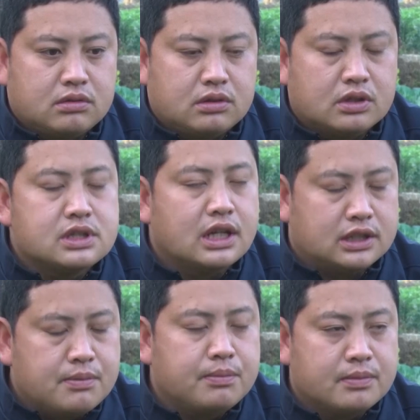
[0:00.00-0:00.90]
nó rất là
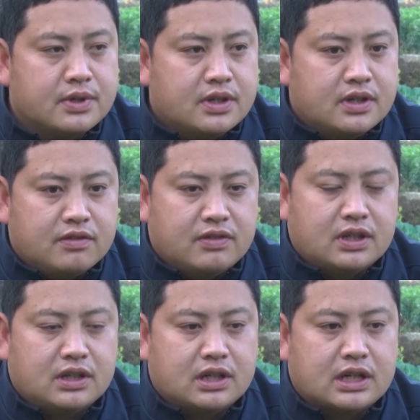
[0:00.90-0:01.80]
thấp
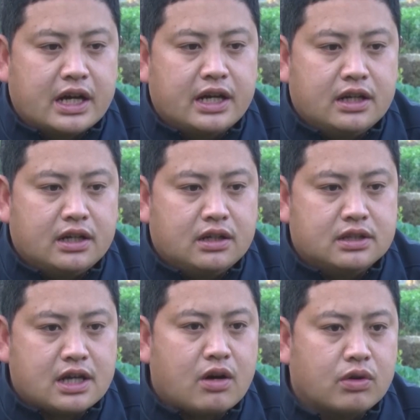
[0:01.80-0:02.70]
và cây
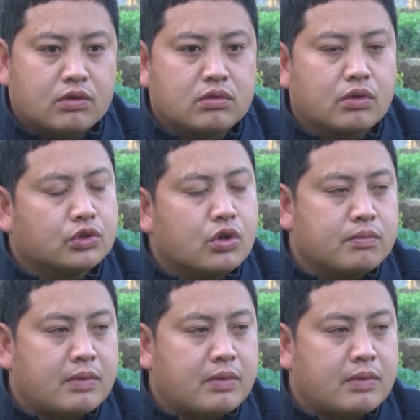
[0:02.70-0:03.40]
rau nó cũng không tốt